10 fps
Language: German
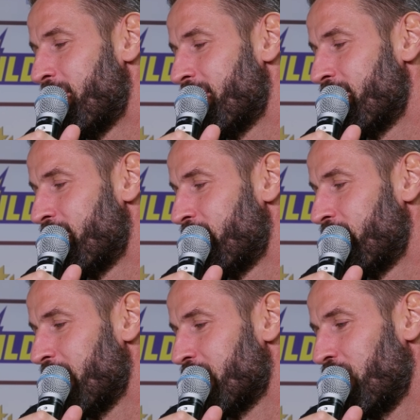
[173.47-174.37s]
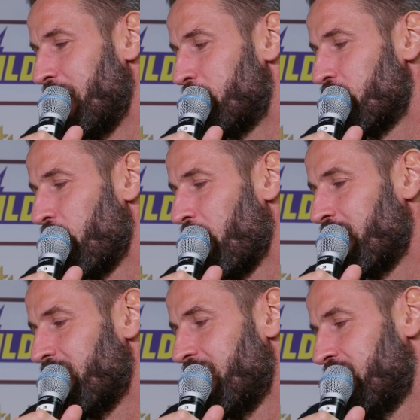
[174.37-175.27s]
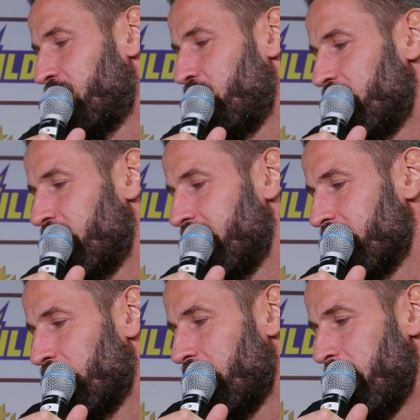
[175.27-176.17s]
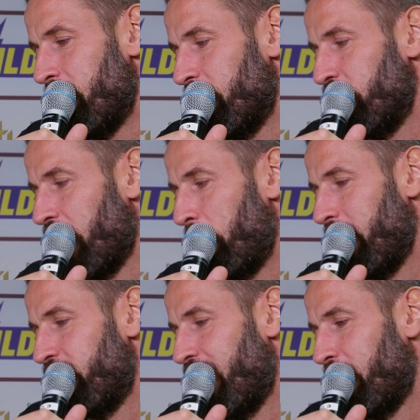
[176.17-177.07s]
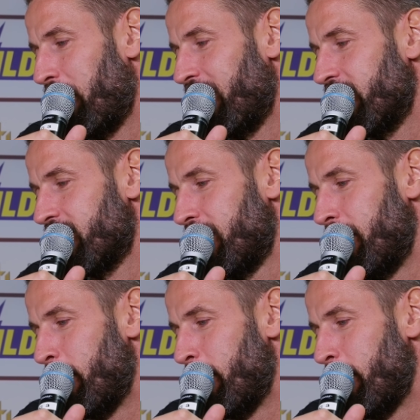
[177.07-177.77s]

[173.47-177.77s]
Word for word: hm, das von ihm zu hören, weil ich natürlich weiß auch, welch Handballfachmann er ist.